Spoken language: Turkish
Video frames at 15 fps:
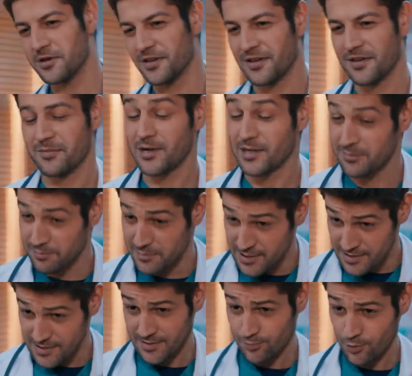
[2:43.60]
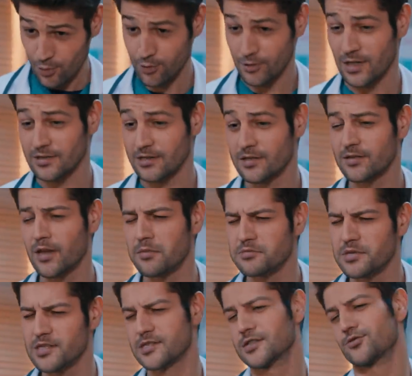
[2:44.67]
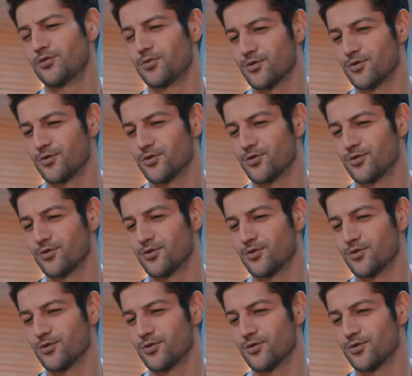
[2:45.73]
Bey? Bakın biz bu konularda tam bir sır